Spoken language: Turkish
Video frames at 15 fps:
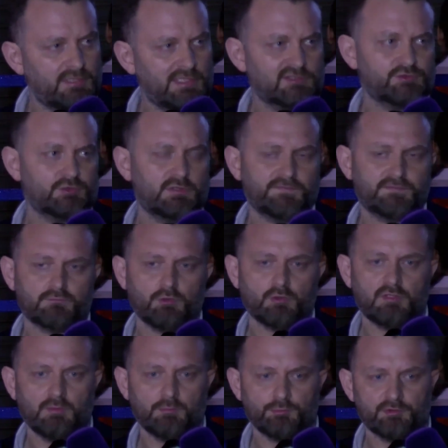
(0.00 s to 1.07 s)
Daha sonra futbol
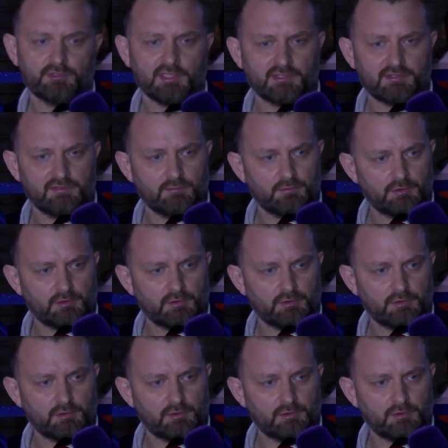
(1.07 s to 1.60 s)
kamuoyunun takdirinde